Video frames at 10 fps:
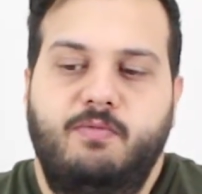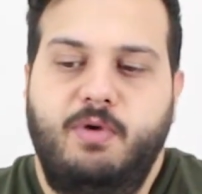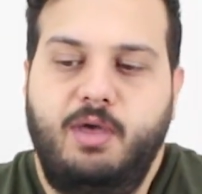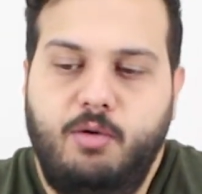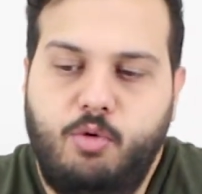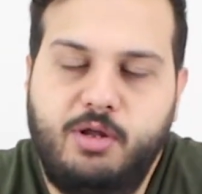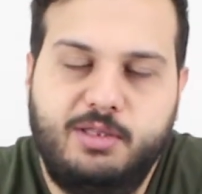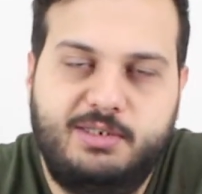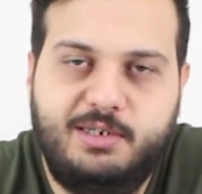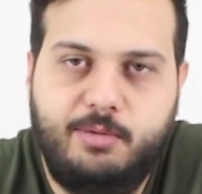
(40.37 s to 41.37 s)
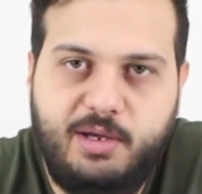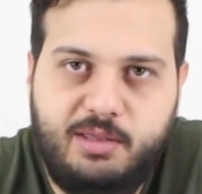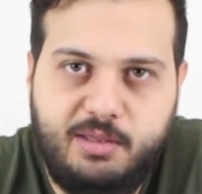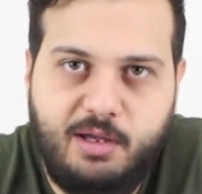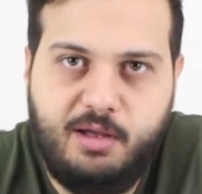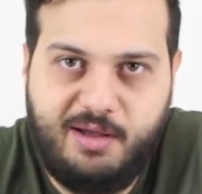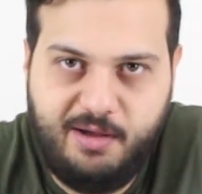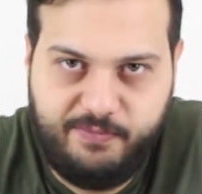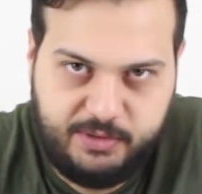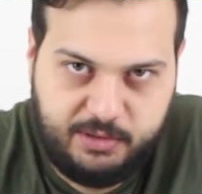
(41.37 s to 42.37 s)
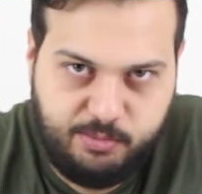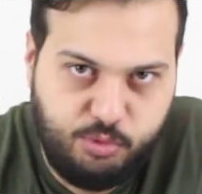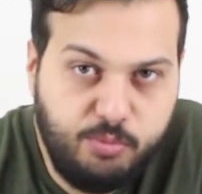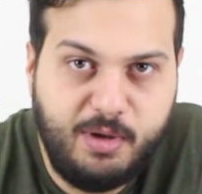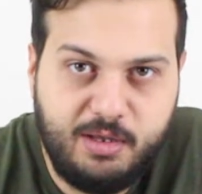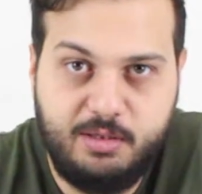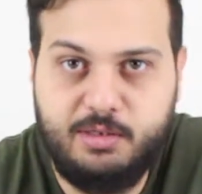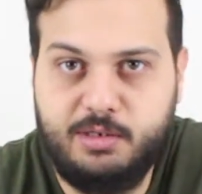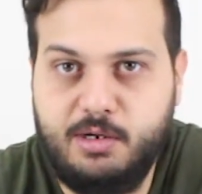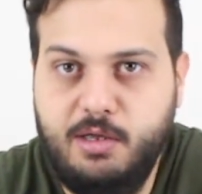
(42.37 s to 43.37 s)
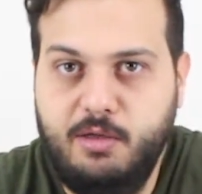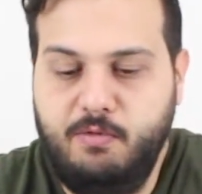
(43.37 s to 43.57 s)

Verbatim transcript: ve 16 GB da hafızası bulunmaktadır.